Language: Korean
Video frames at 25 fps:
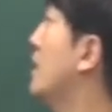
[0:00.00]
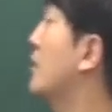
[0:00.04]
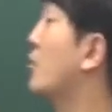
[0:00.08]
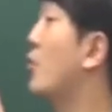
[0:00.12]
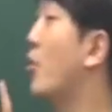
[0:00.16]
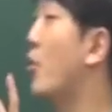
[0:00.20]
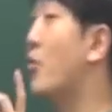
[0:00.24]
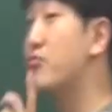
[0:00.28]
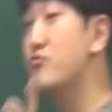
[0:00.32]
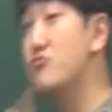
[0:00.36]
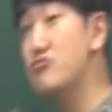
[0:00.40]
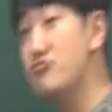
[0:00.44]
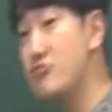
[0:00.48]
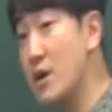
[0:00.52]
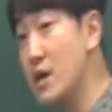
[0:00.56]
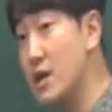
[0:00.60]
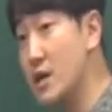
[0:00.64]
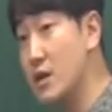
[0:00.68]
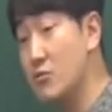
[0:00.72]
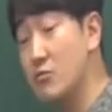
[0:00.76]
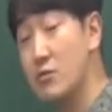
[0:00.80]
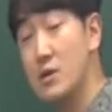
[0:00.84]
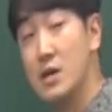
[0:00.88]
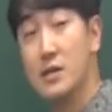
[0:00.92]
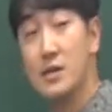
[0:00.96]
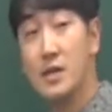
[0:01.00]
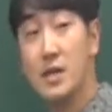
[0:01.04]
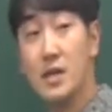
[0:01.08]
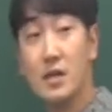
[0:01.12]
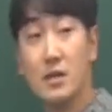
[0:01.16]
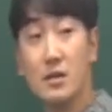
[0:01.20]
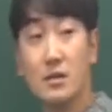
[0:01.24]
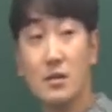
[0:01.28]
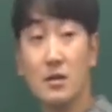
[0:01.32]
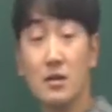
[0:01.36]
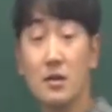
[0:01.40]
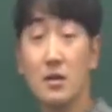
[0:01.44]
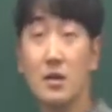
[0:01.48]
곱을 구하라고
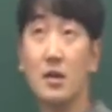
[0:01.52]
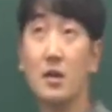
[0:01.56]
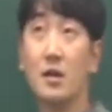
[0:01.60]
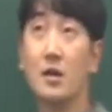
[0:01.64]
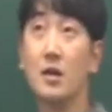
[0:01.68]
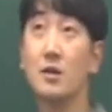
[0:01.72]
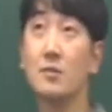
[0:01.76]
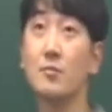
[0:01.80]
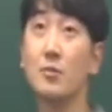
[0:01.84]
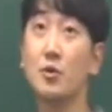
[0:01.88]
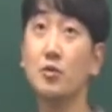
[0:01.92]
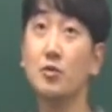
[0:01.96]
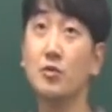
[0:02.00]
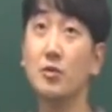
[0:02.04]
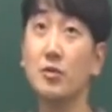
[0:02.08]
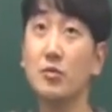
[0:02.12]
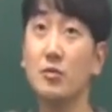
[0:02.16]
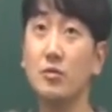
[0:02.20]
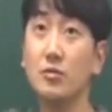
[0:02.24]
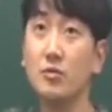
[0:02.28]
하네. 그럼 머릿속에서